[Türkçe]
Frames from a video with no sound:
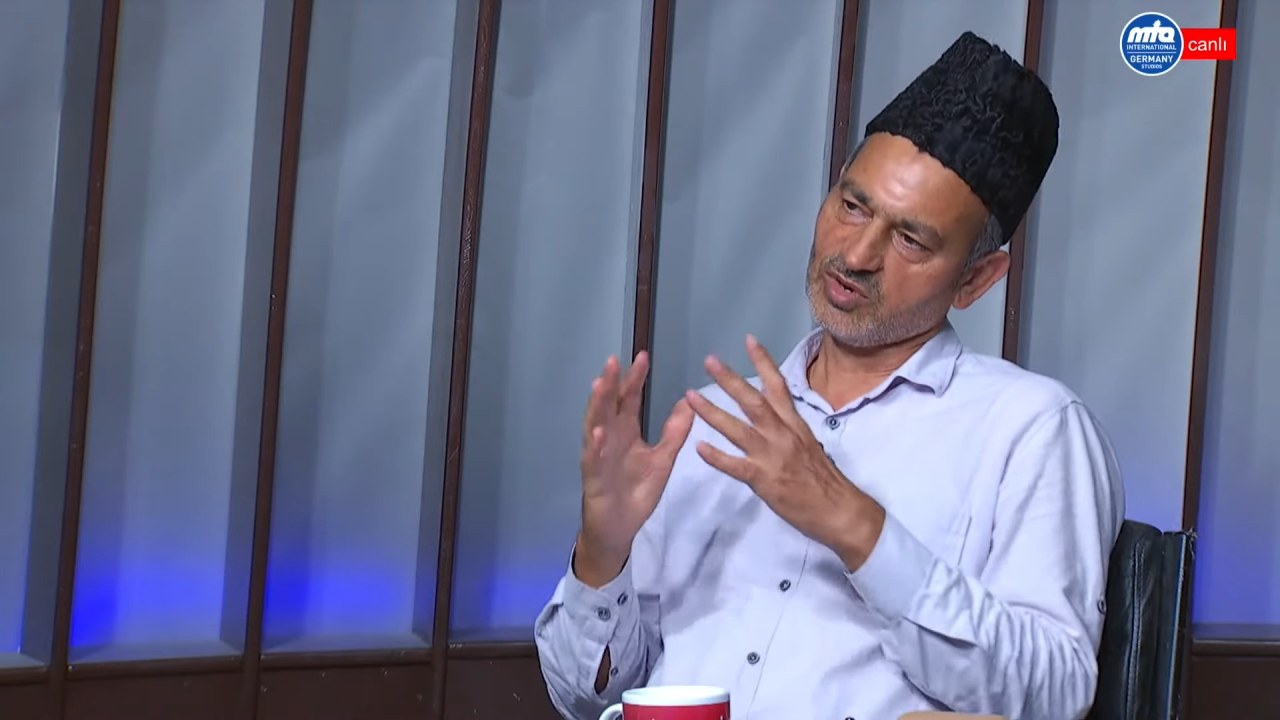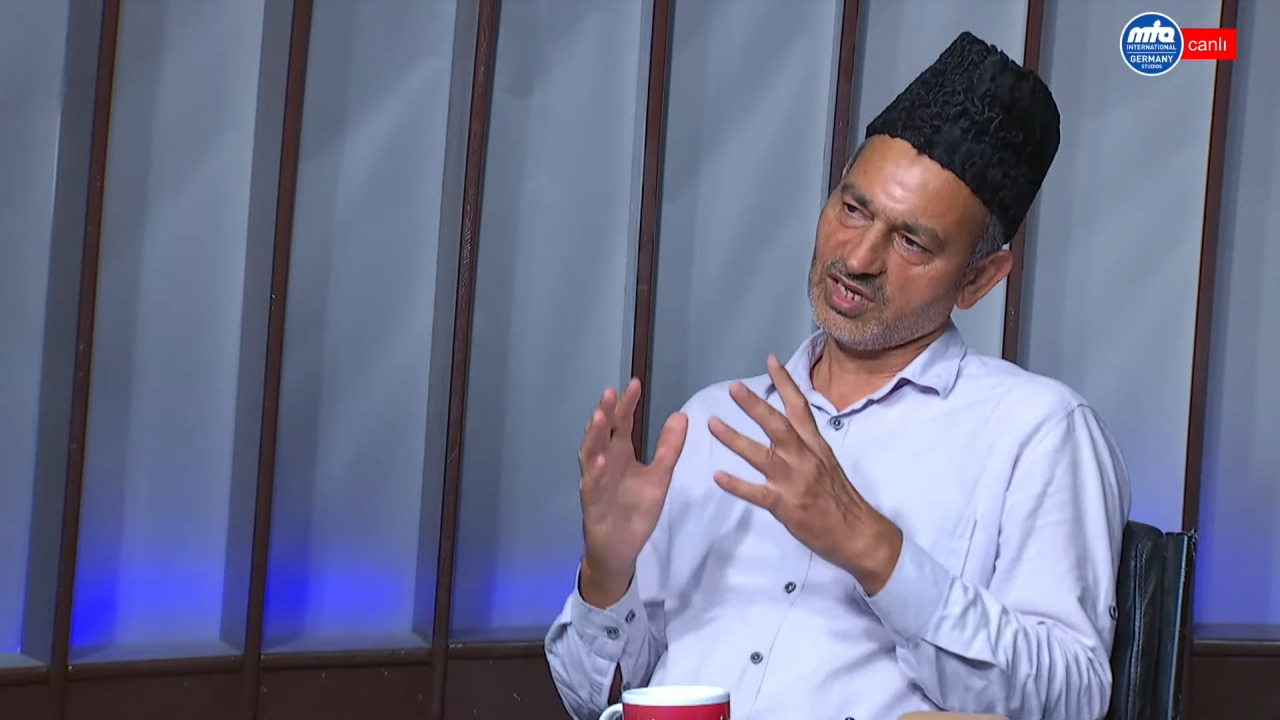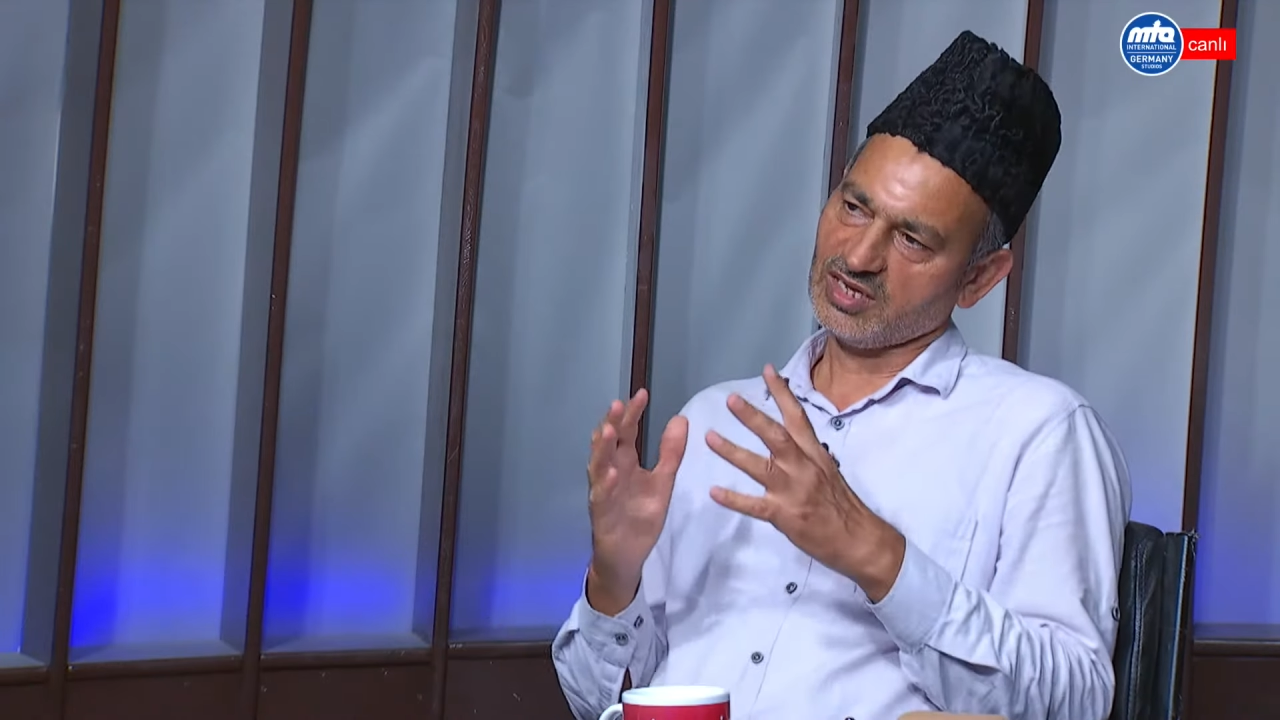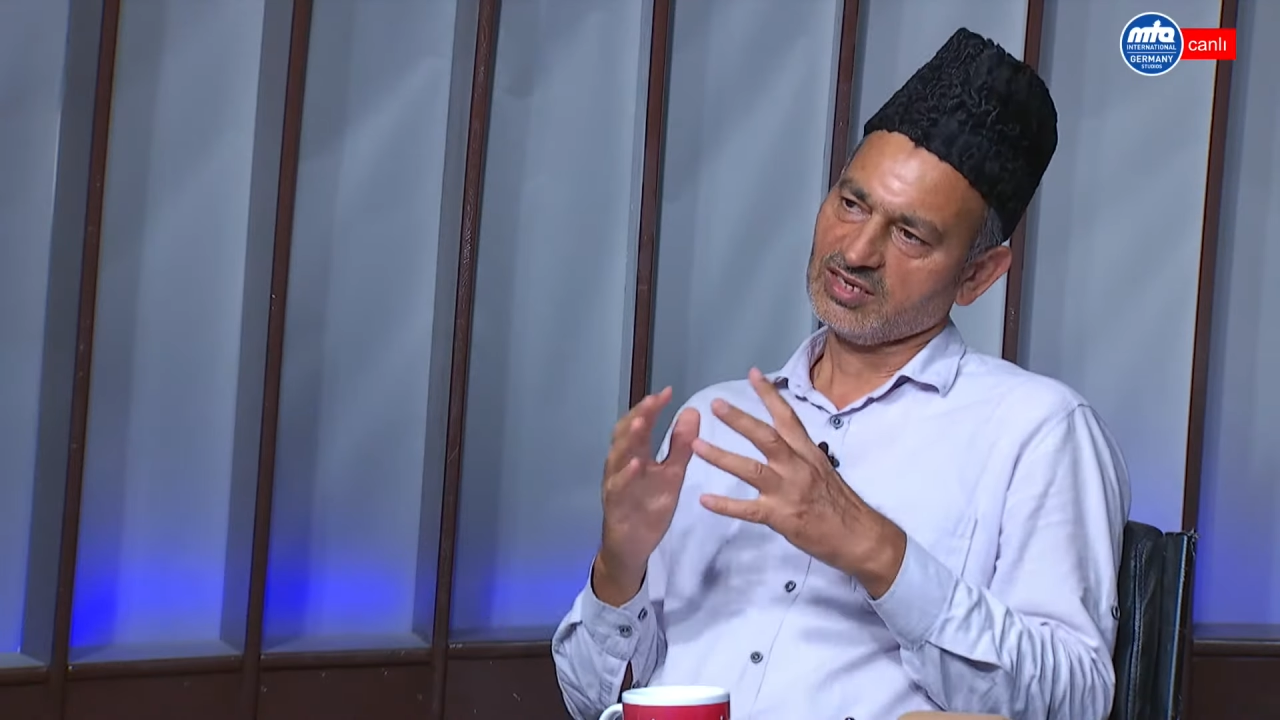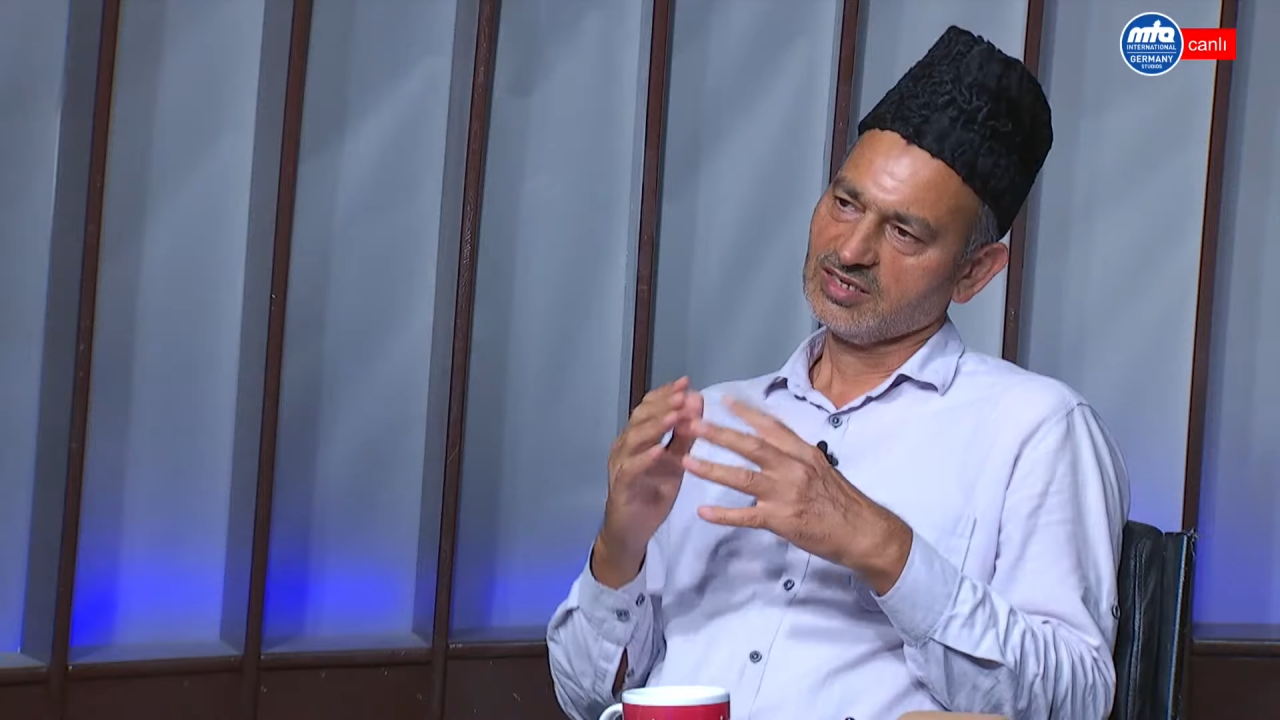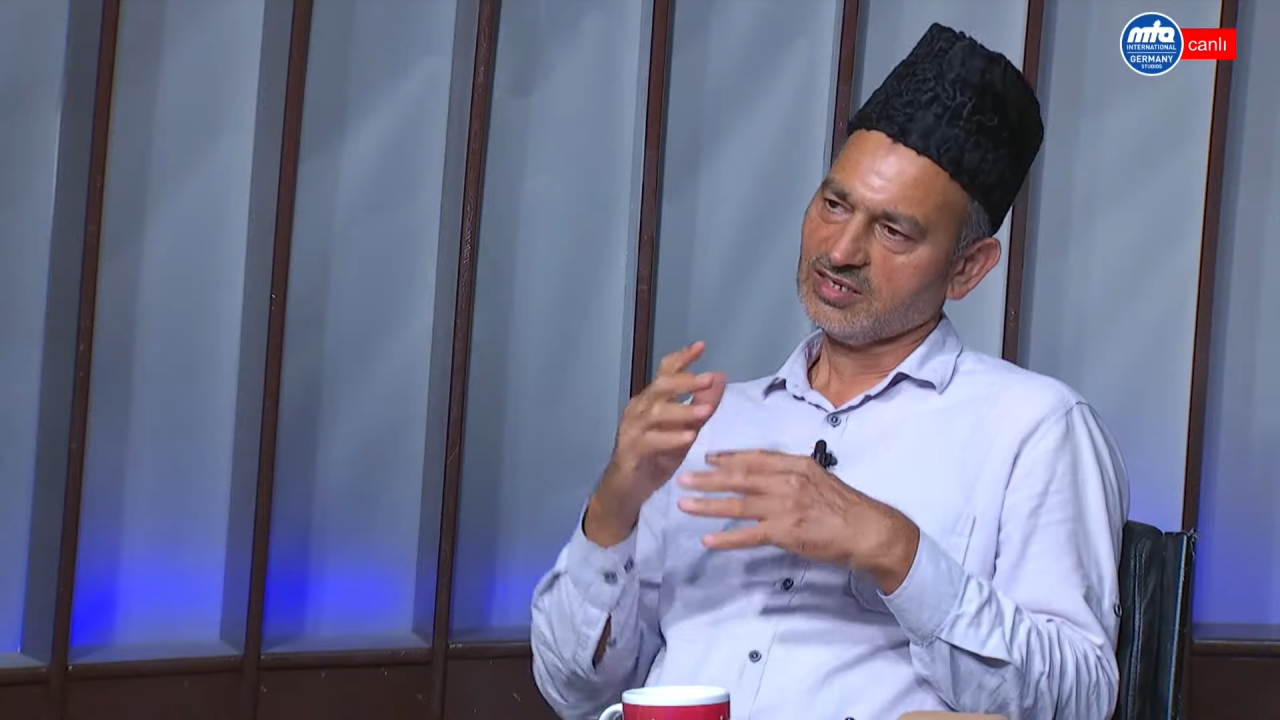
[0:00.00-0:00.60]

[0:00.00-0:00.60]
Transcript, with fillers: böyle